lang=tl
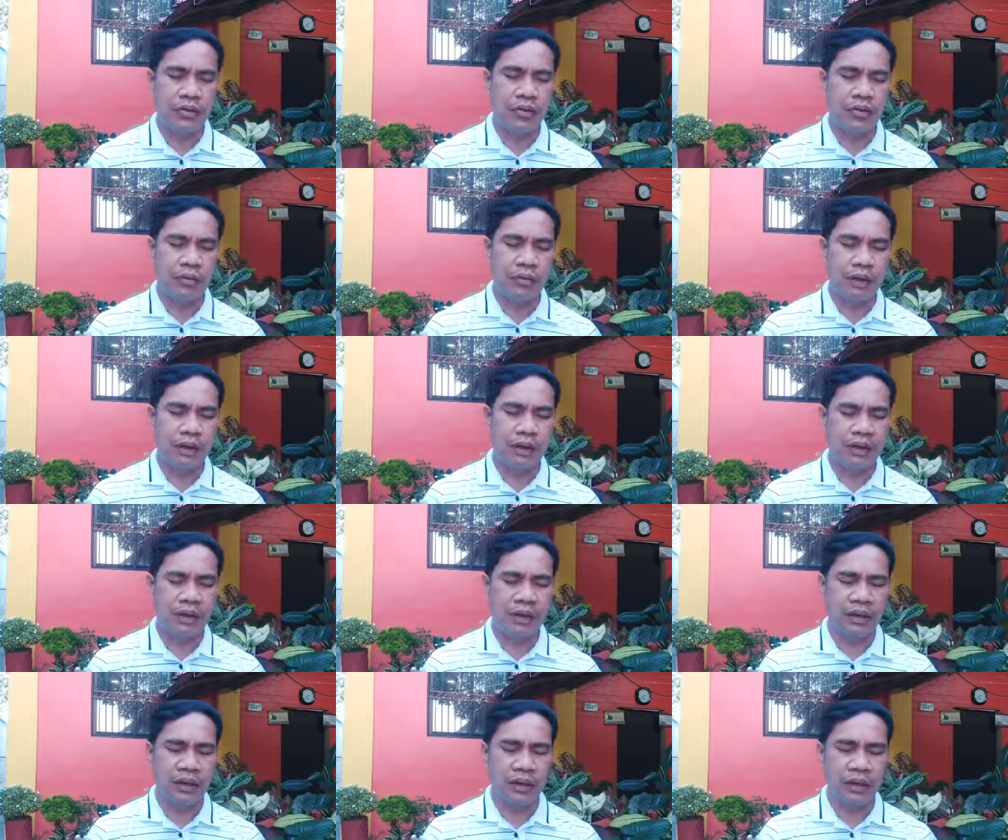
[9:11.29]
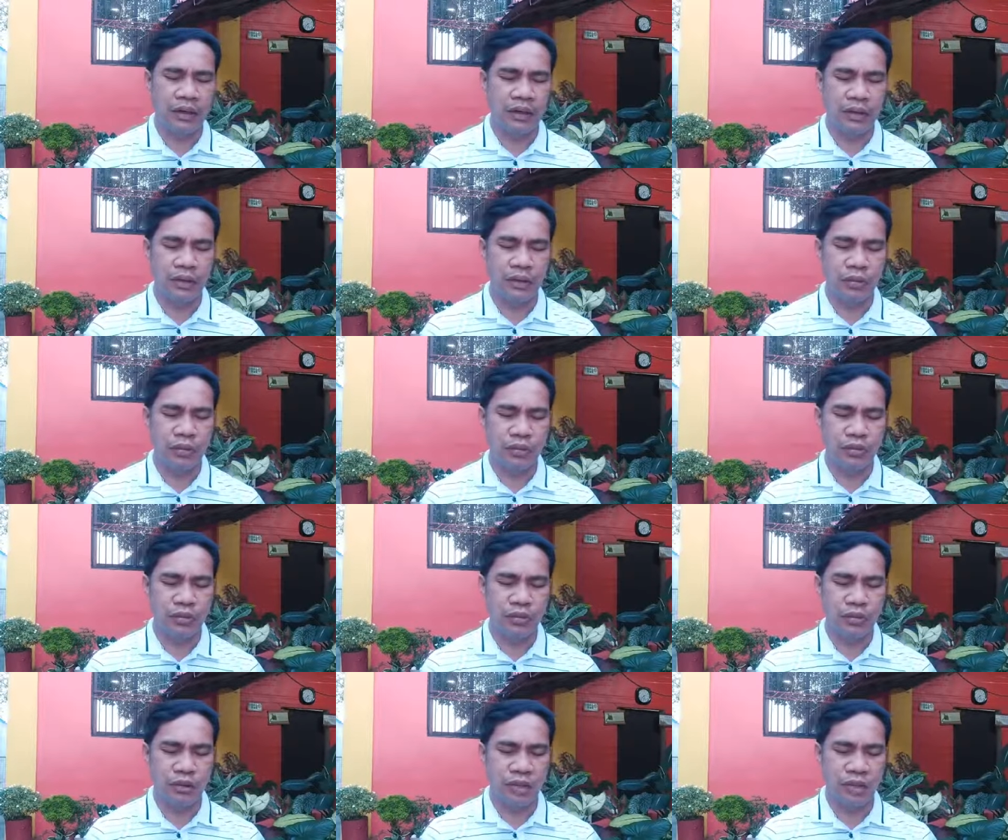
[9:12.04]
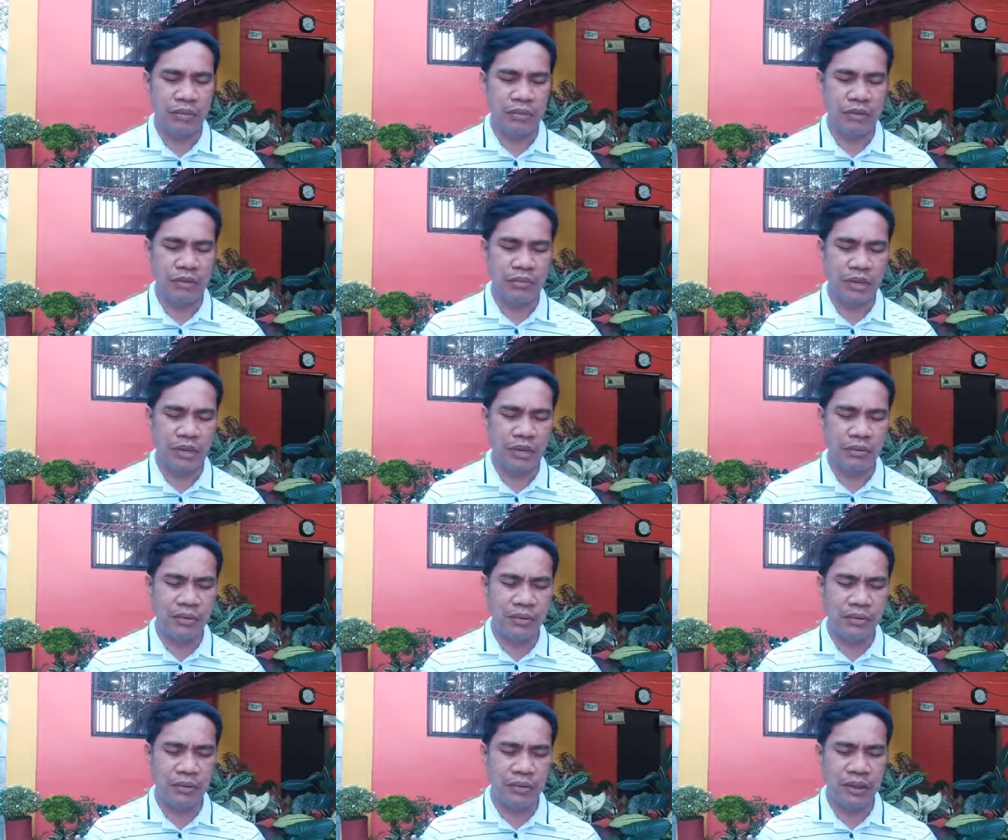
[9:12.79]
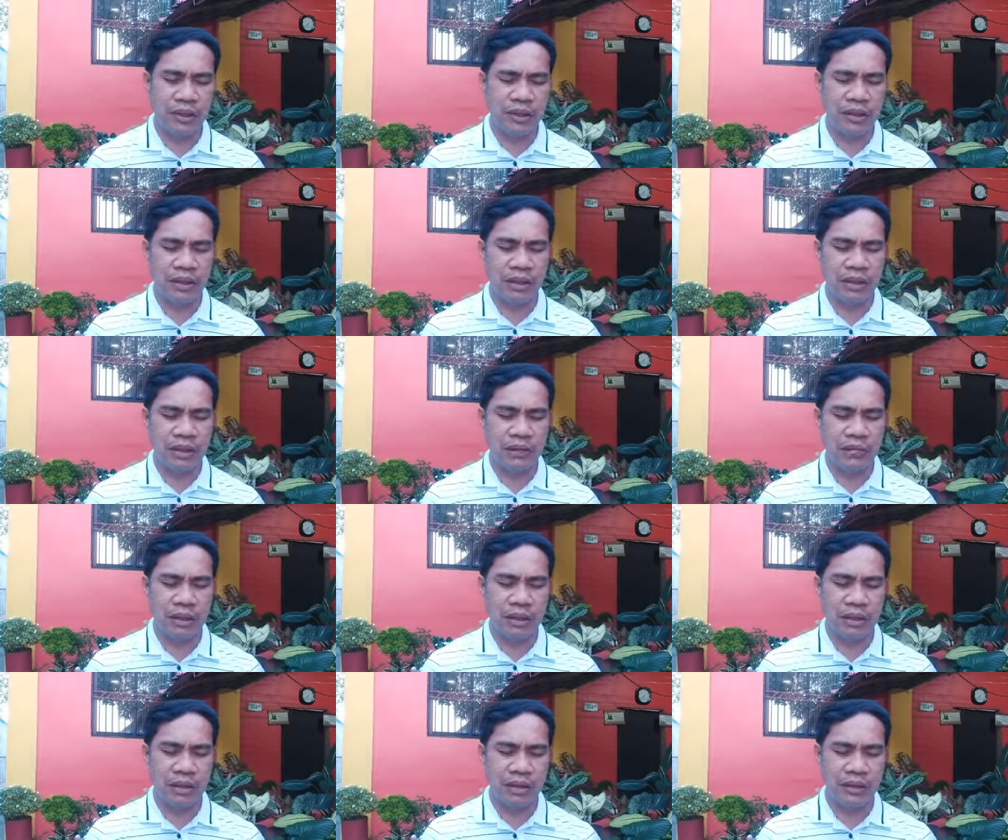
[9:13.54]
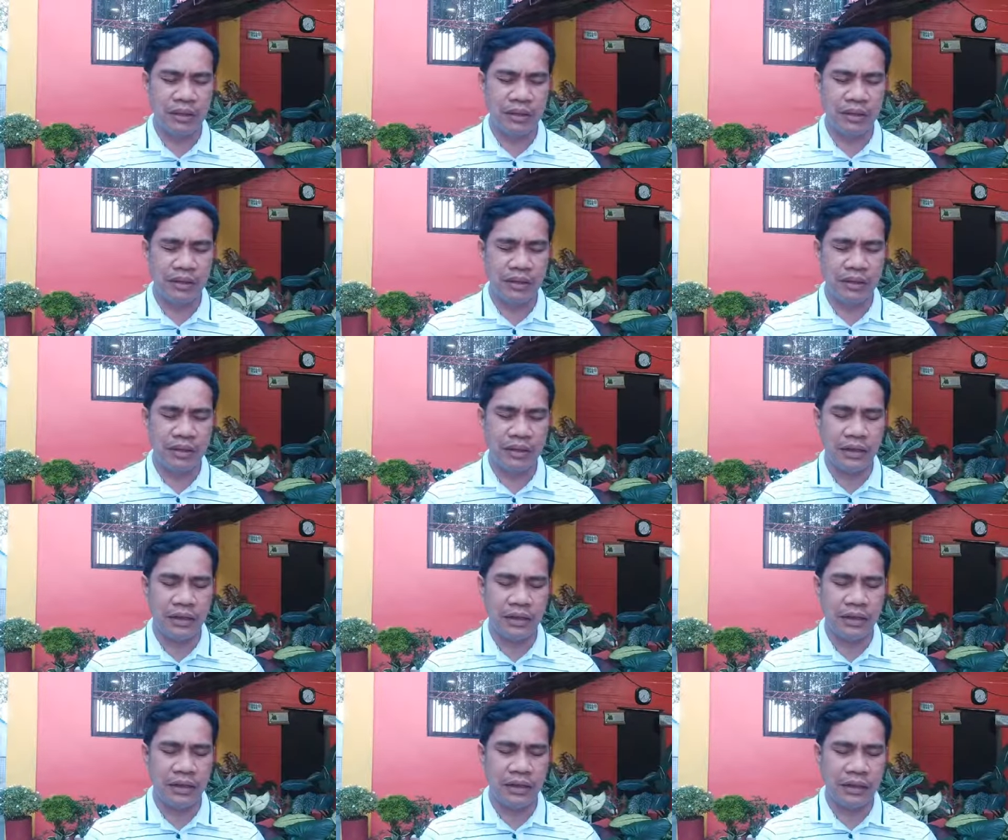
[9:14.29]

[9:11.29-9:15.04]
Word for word: upang uh, lubos po naming maunawaan at maintindihan